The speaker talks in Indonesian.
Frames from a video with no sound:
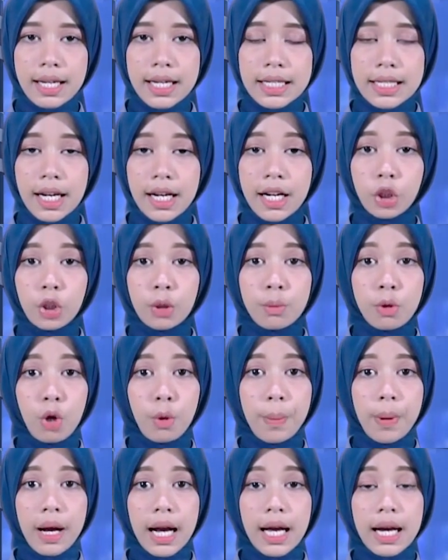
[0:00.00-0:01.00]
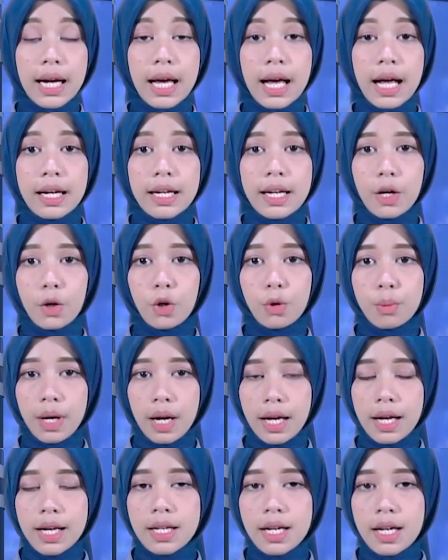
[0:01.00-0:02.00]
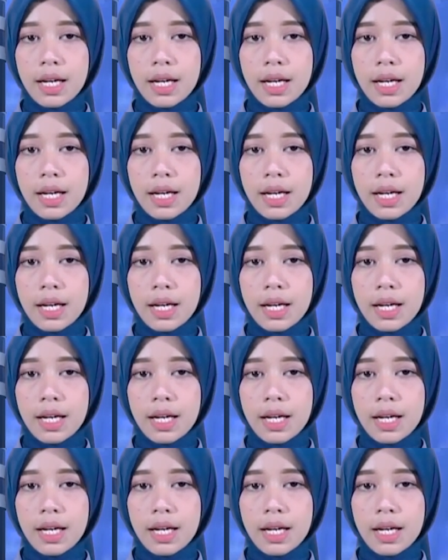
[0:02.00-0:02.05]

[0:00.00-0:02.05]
dan itu merupakan hal yang lumrah.